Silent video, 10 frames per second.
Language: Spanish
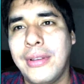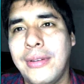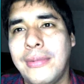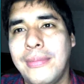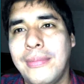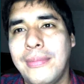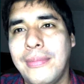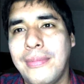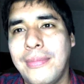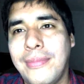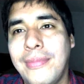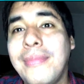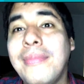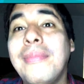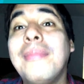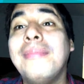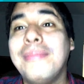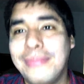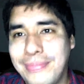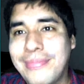Ah, esto es
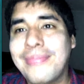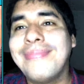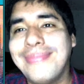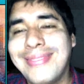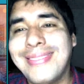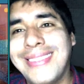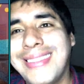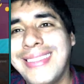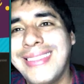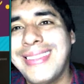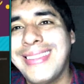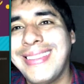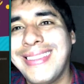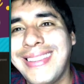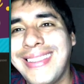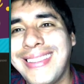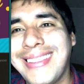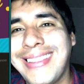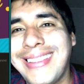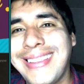uh, un, lío
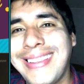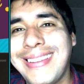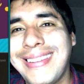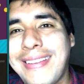bárbaro para